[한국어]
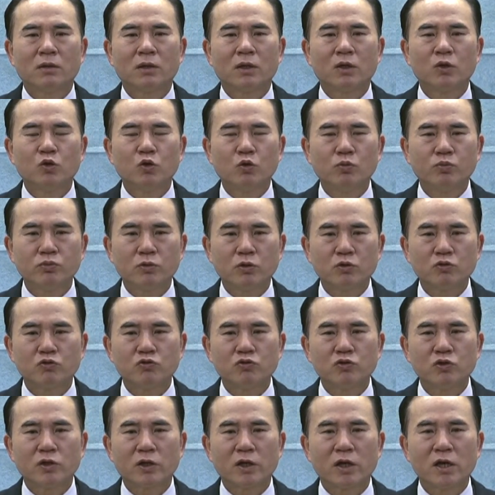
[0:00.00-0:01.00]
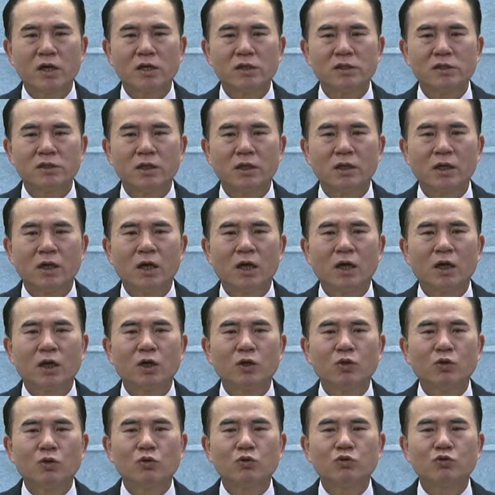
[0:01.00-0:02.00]
기도부터 순종해야지.
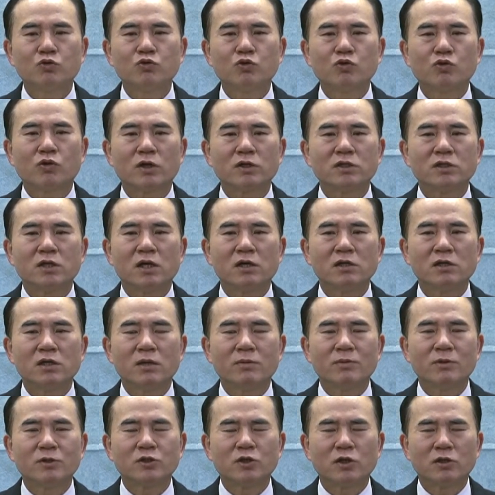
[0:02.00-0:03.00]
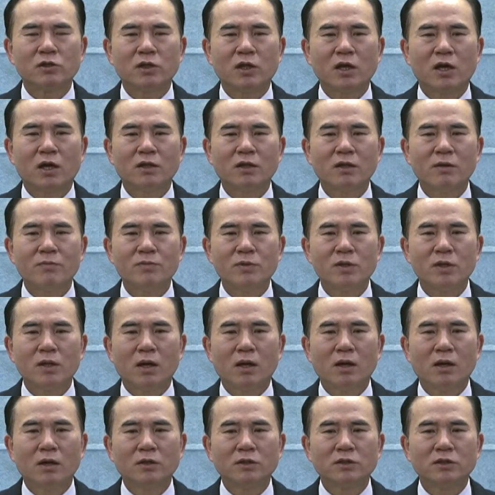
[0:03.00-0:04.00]
기도를 순종하지 않니면 절대 안 됩니다.
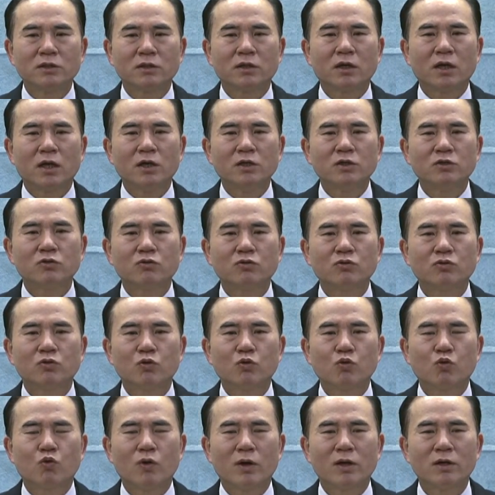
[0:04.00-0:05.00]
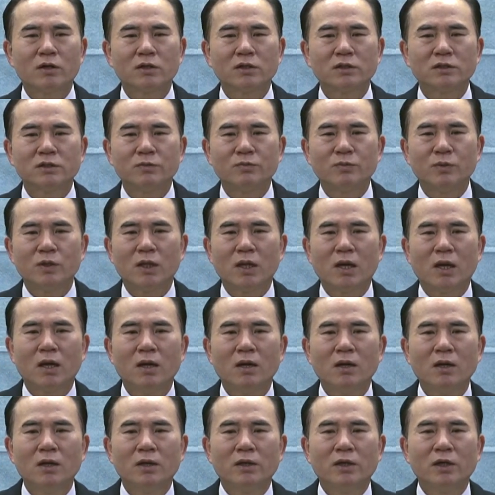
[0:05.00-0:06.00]
즉 예수 그리스도를 구하는 것입니다.
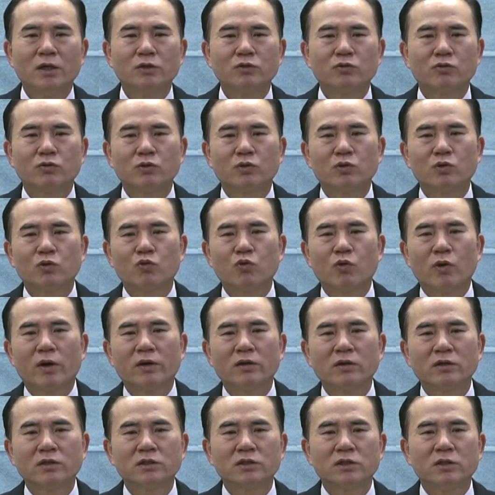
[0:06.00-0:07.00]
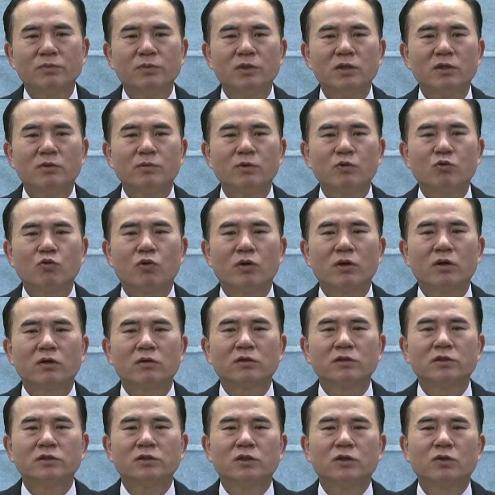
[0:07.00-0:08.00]
예수 그리스도를 구하는 것이 믿음을
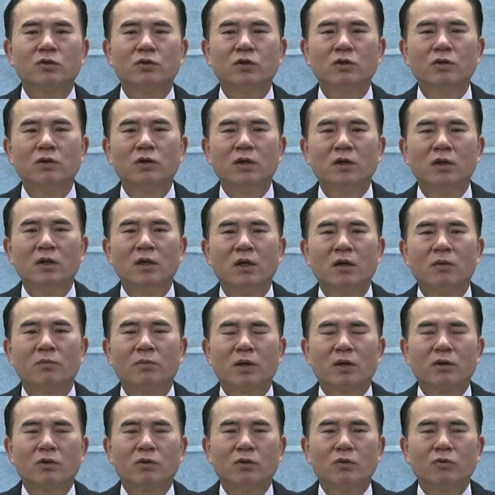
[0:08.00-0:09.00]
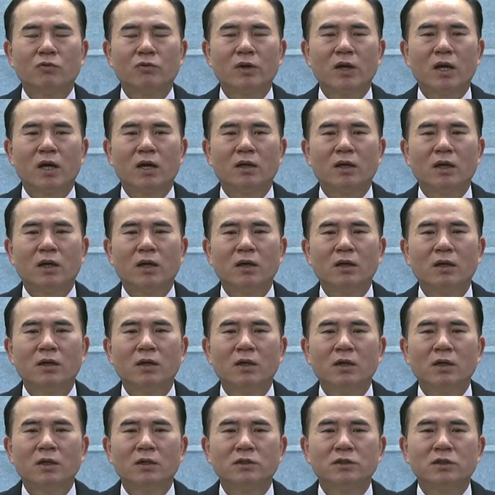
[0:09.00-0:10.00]
구하는 것이요. 바로 우리 안에
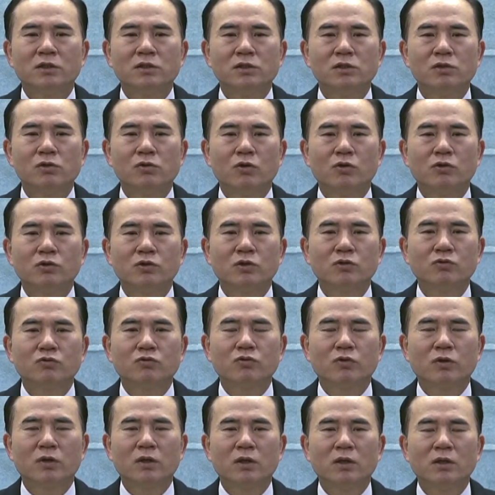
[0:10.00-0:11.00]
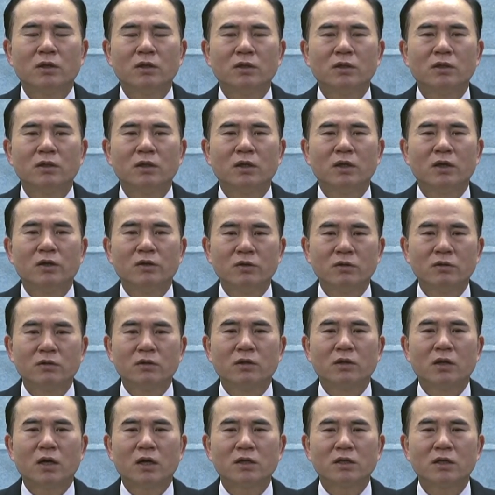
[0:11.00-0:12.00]
진실로 천국이 있는
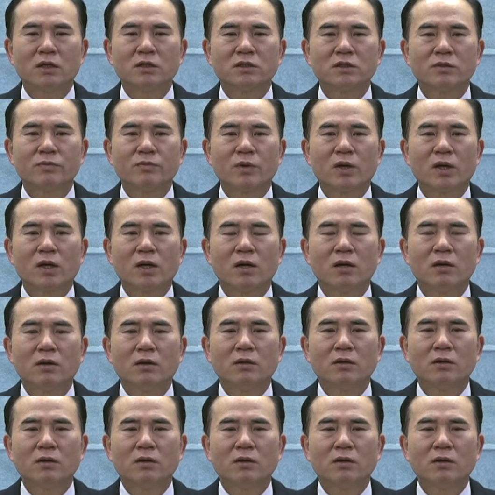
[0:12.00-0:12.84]
것 아니겠습니까?